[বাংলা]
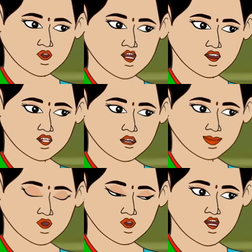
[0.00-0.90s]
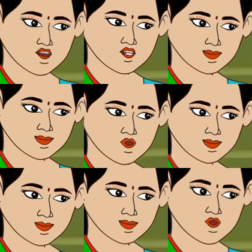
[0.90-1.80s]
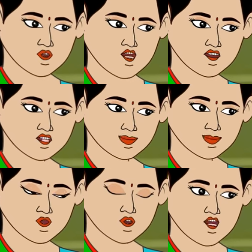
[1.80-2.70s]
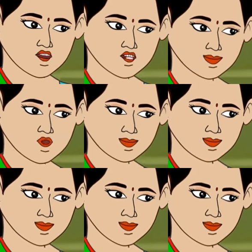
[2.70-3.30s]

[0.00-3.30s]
তুমি আর একটু কষ্ট করো আমি এক্ষুনি ফিরে আসব